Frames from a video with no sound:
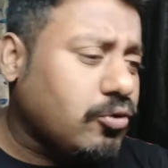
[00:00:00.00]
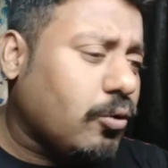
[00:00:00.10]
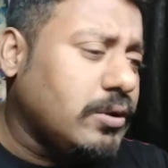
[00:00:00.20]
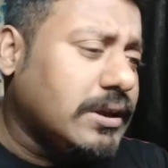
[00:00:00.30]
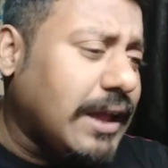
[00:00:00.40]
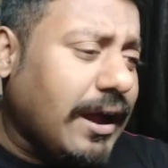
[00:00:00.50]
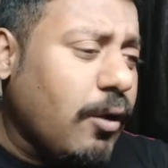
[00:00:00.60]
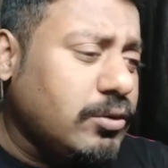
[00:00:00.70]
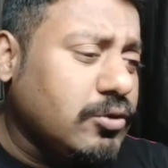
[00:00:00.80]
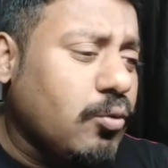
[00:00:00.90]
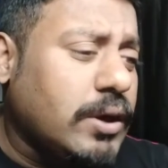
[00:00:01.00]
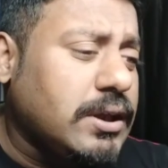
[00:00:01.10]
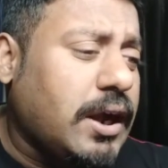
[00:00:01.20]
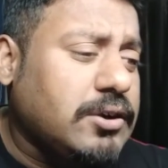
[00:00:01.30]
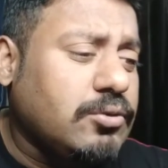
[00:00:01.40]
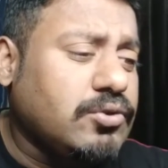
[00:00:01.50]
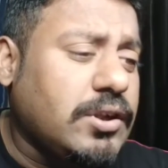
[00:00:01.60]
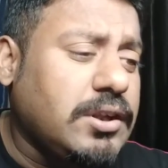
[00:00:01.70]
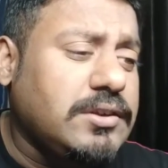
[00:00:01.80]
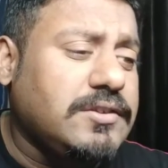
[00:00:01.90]
সকলের দেখা উচিত দু
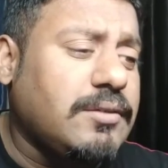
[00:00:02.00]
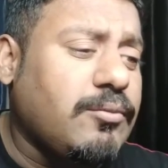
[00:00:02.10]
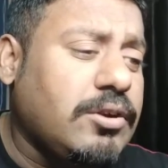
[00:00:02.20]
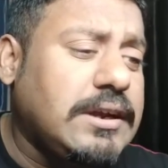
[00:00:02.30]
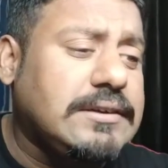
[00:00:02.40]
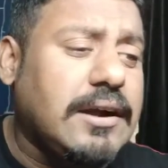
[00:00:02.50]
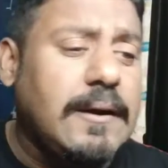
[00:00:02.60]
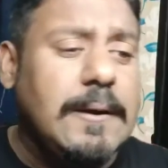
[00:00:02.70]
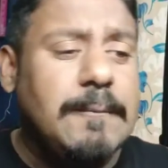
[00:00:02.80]
সালের ডিসেম্বরে এটা